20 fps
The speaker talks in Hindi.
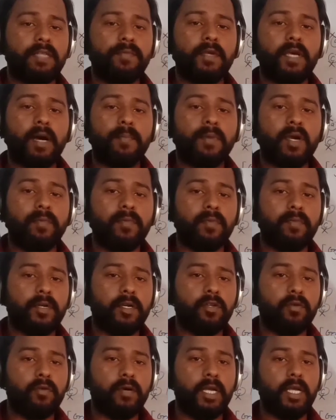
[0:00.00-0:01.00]
भी अपकमिंग
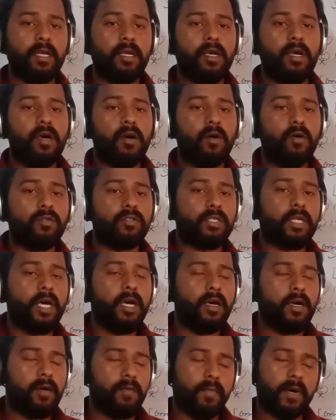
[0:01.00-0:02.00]
वीडियो है उसका
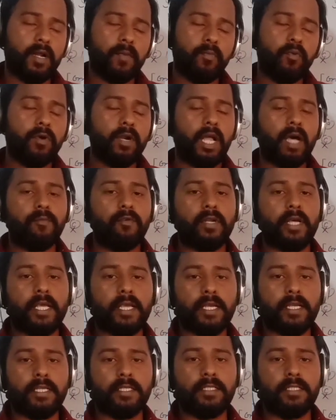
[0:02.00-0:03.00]
भरपूर लाभ
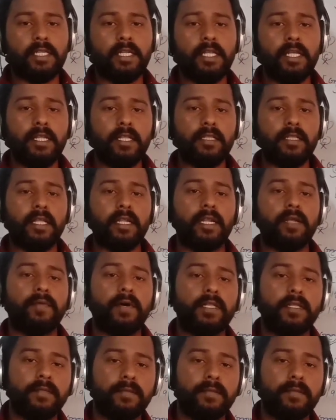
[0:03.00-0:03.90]
उठाएंगे चलिए धन्यवाद